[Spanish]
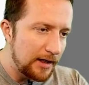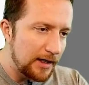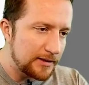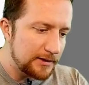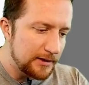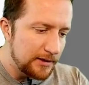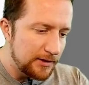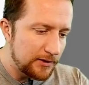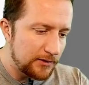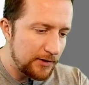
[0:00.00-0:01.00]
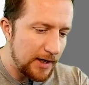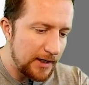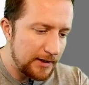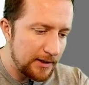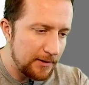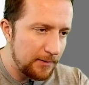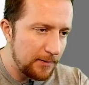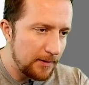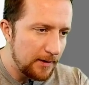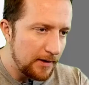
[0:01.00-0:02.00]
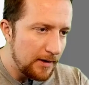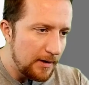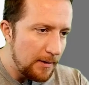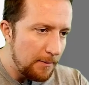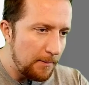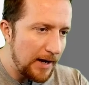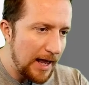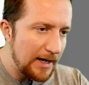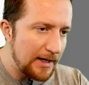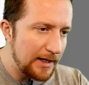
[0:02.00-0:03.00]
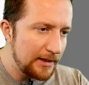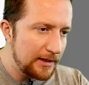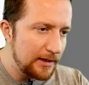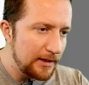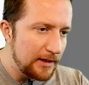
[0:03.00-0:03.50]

que es Creative Planet.